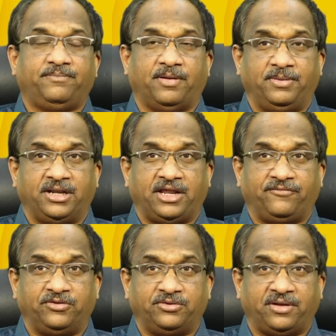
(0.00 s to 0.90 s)
పబ్లిక్
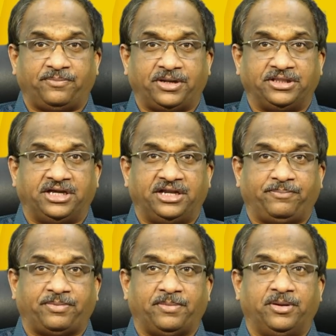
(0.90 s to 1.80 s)
లైఫ్లో ఉన్నప్పుడు దాని
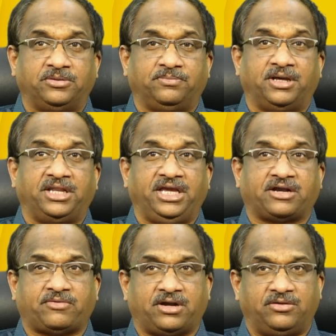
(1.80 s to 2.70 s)
ప్రభావం మరీ
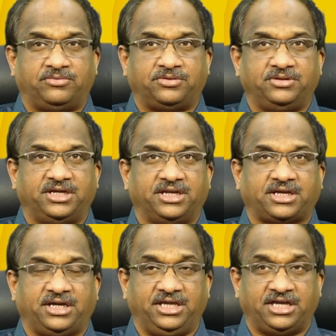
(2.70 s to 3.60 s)
ఎక్కువగా ఉంటుంది
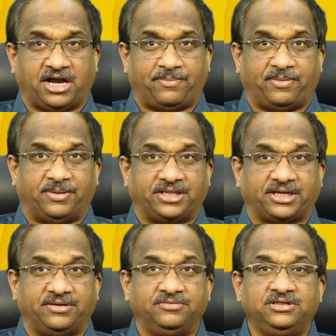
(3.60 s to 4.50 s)
కనుక ఇంకా
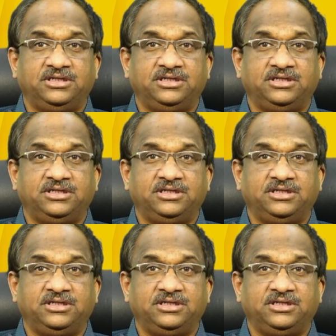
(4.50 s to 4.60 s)
ప్రమాదకరం